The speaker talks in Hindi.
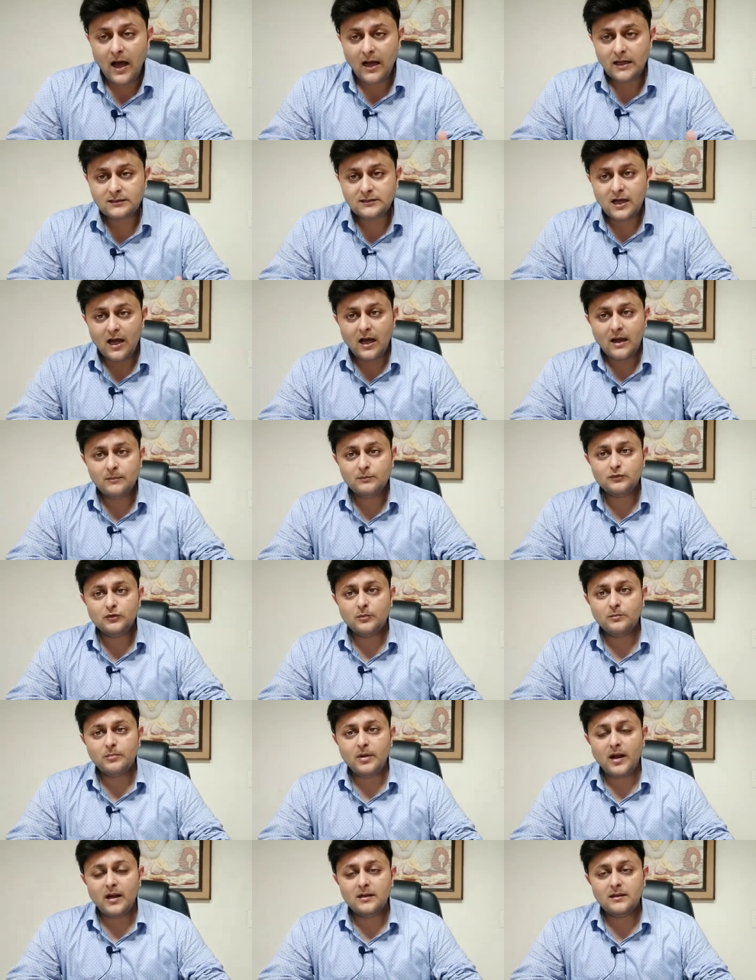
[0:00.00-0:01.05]
आज आप जो
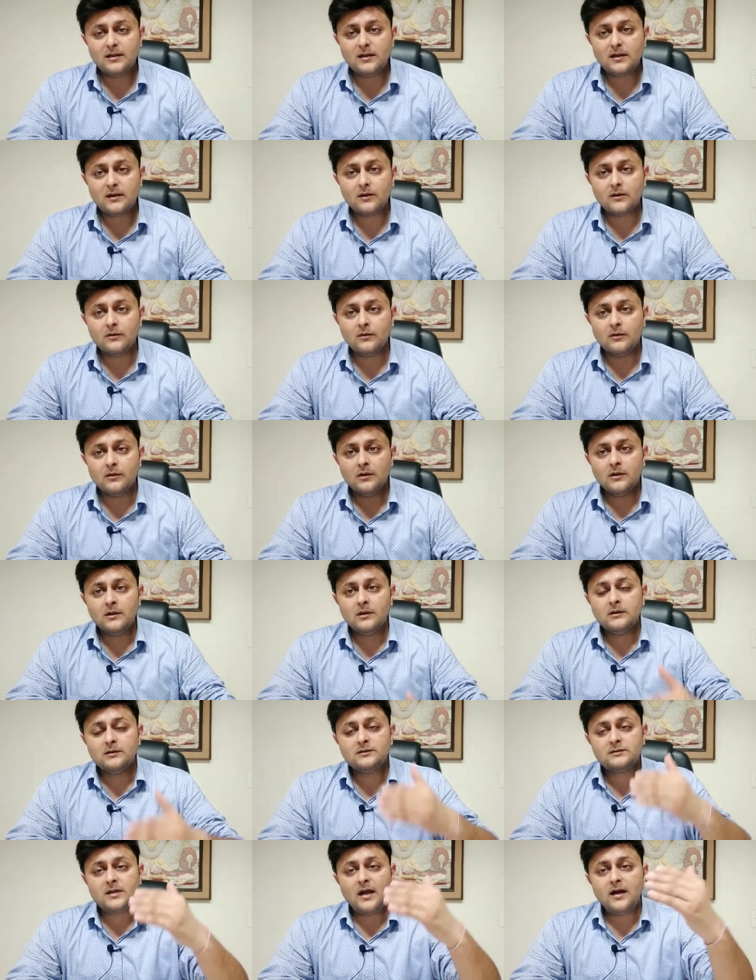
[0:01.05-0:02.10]
प्लान कर रहे हो
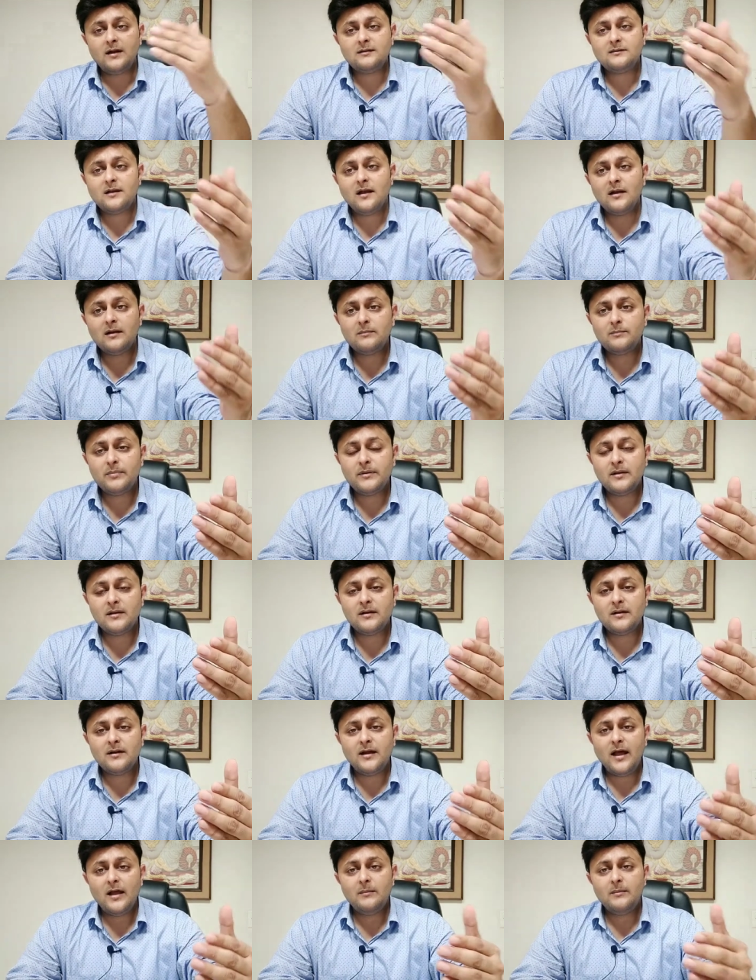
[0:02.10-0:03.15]
साठ साल के
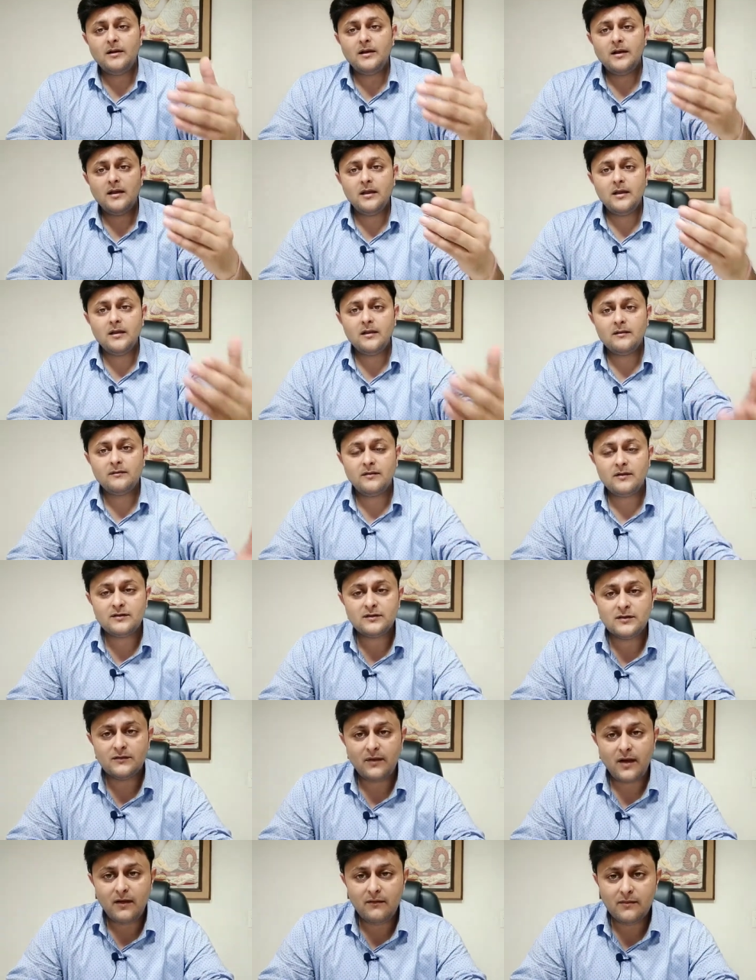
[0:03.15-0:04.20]
रिटायरमेंट की है
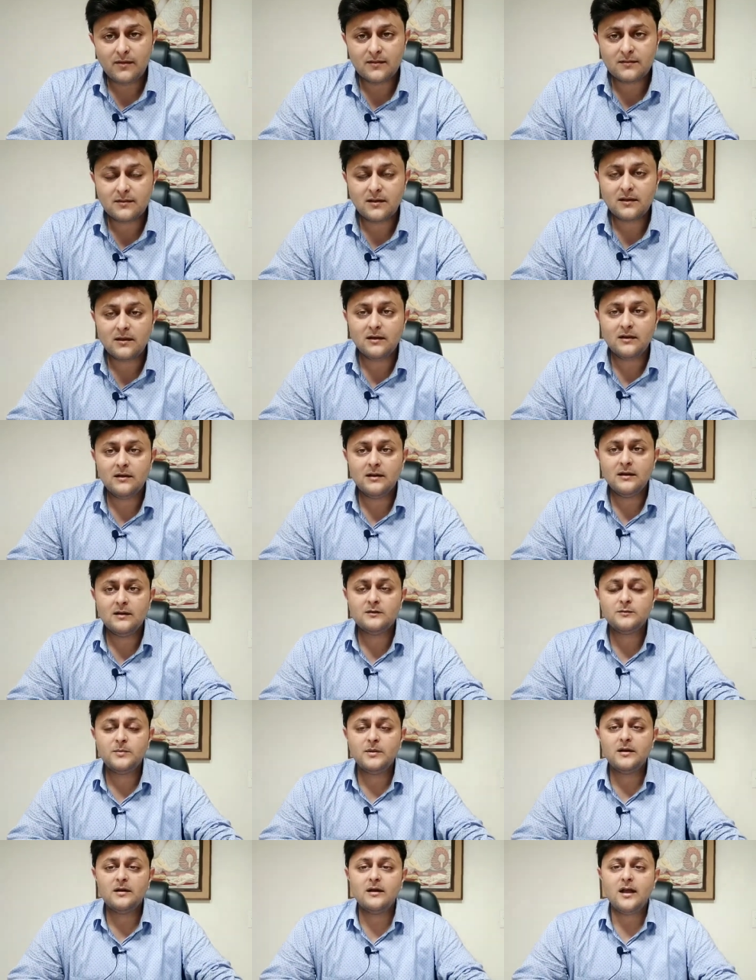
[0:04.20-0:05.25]
सिक्सटी फाइव ईयर्स की एज
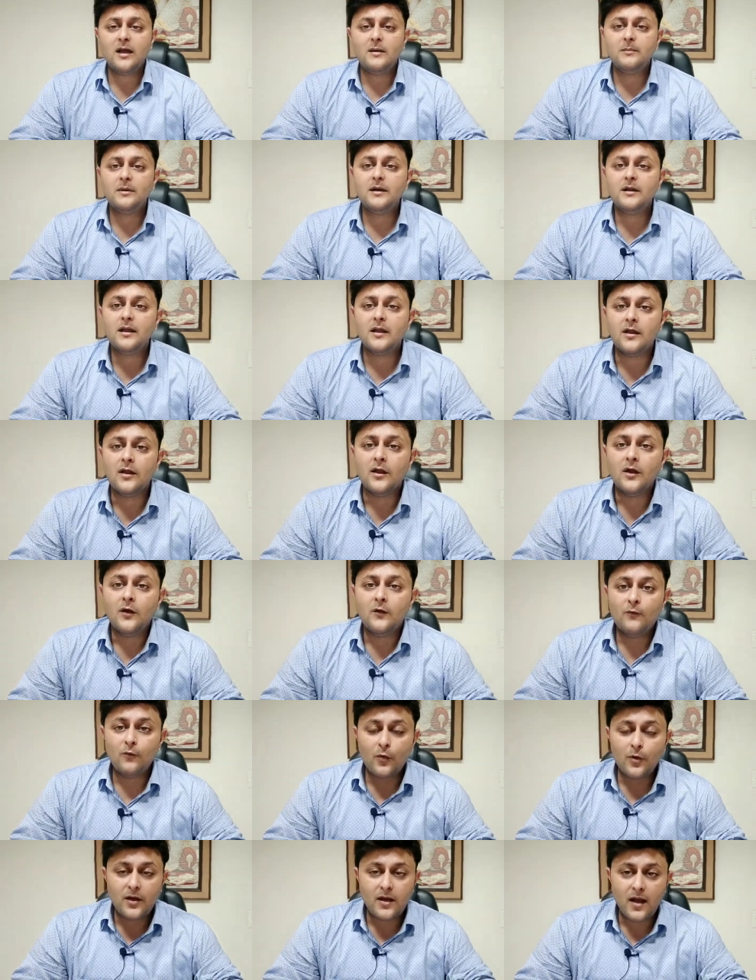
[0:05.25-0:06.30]
पे रिटायरमेंट की
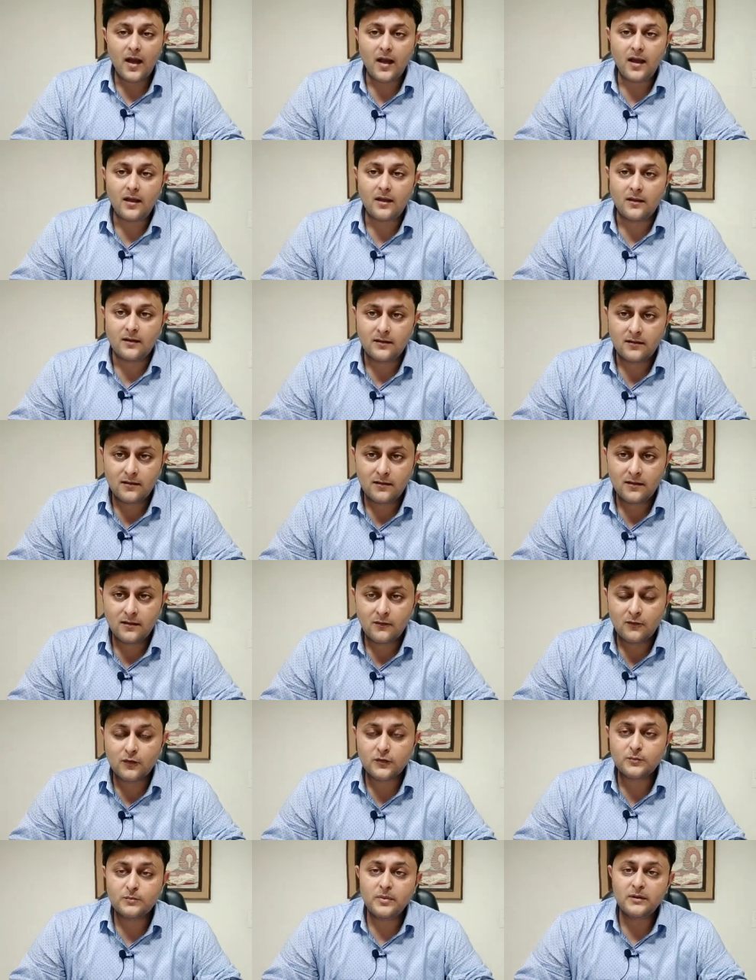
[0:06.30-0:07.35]
वो क्या है
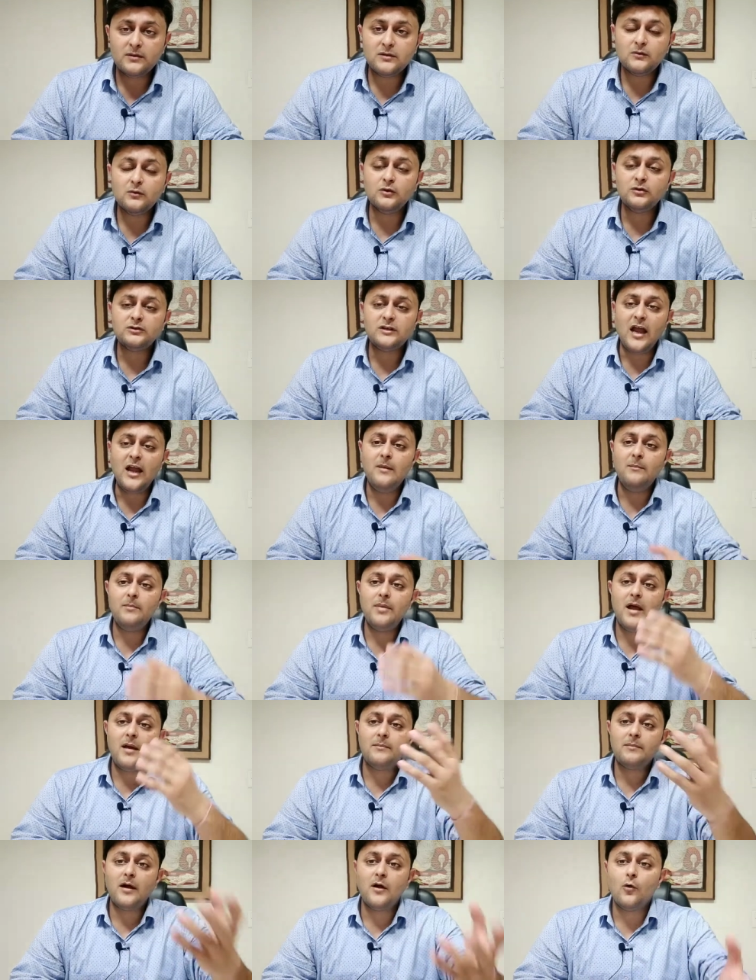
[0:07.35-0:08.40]
उसमें उस टाइम पे
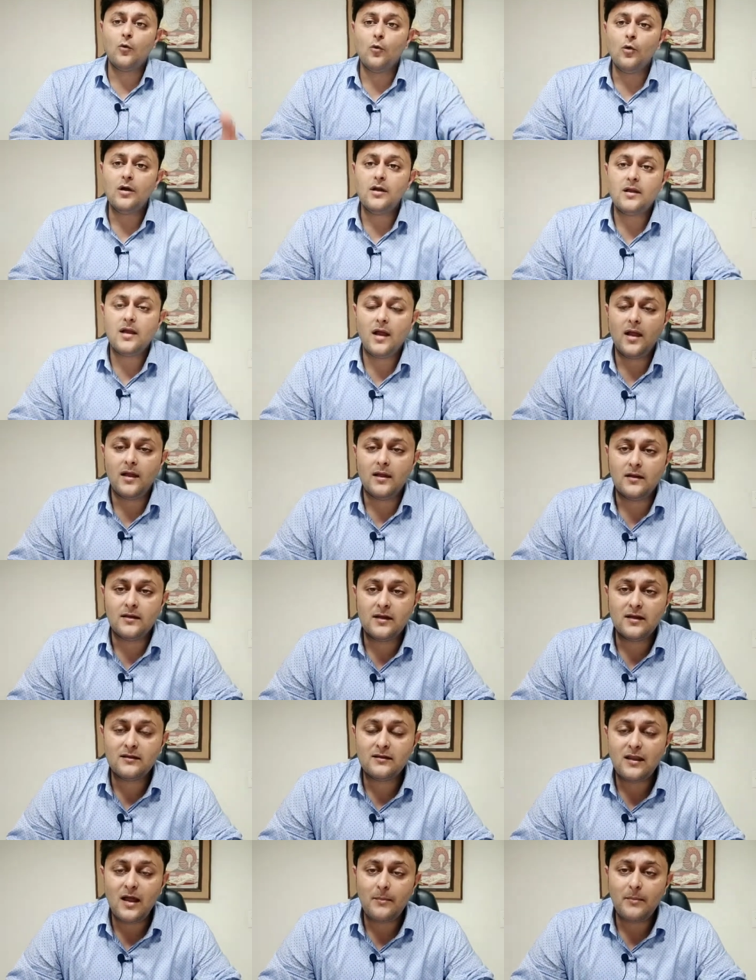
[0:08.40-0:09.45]
आपका गोल क्या है
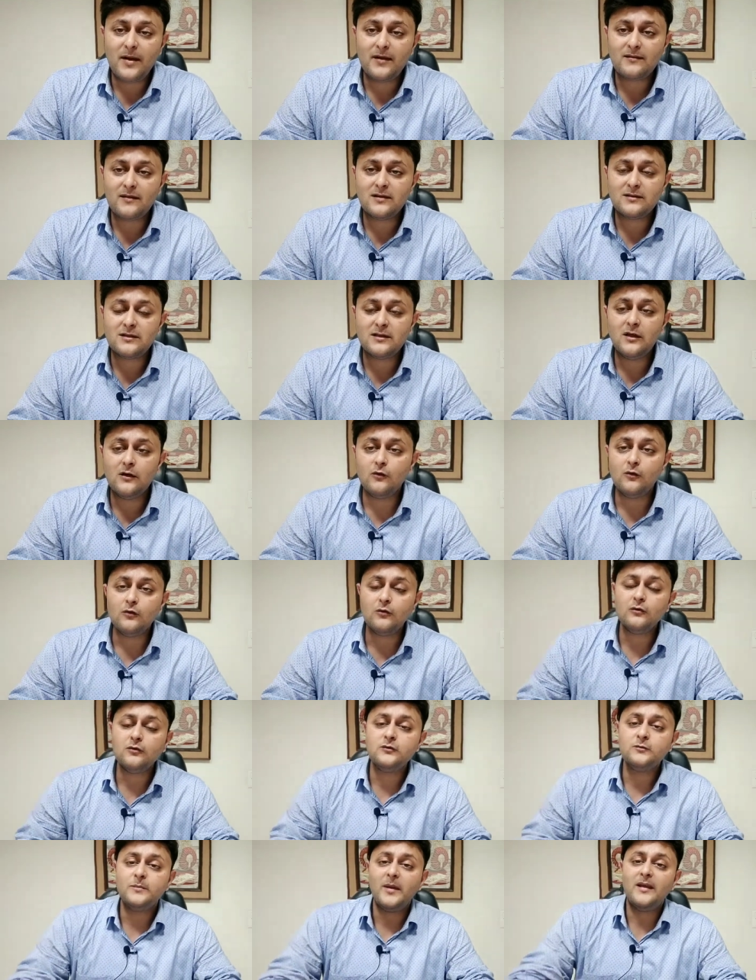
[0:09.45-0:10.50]
कितना पैसा चाहिए और
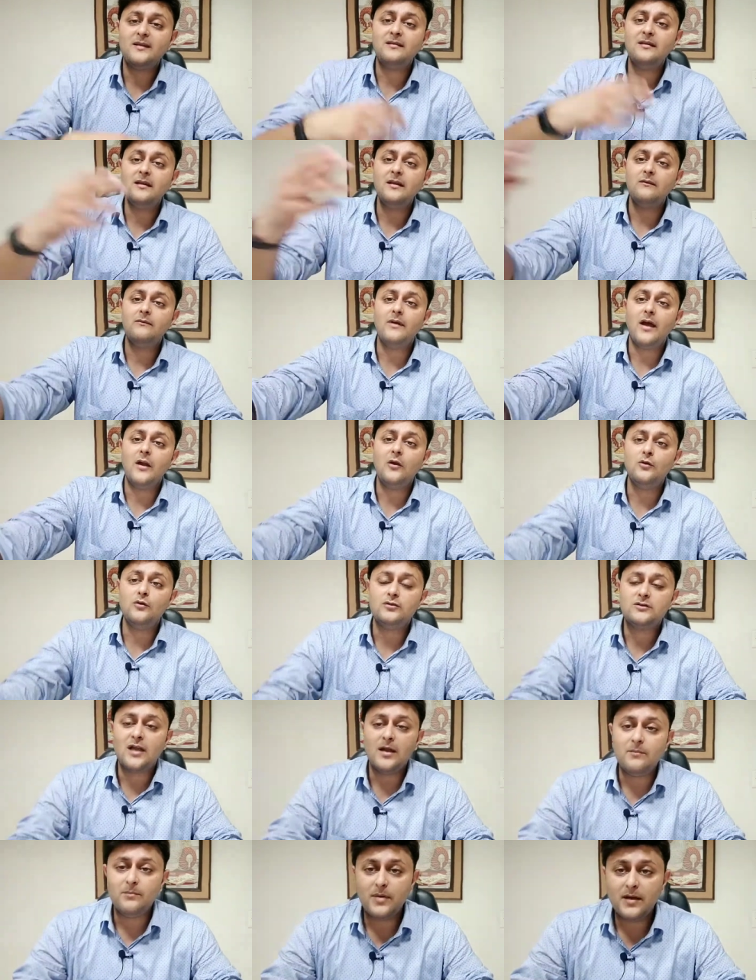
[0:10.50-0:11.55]
उस पैसे की वैल्यू उस
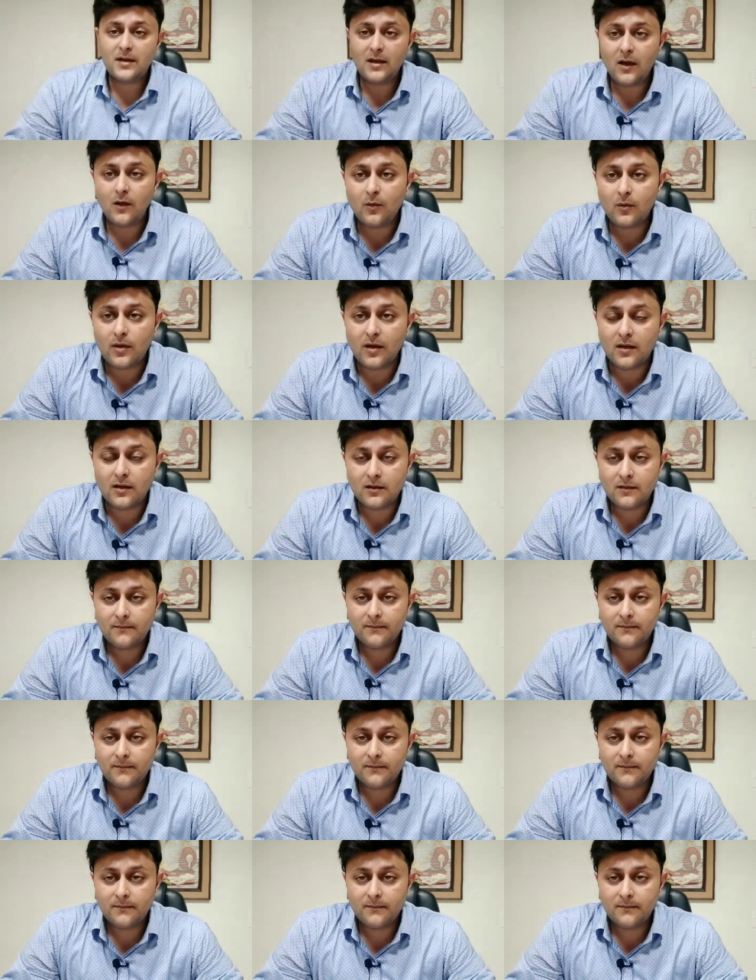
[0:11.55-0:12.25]
टाइम पे क्या होगी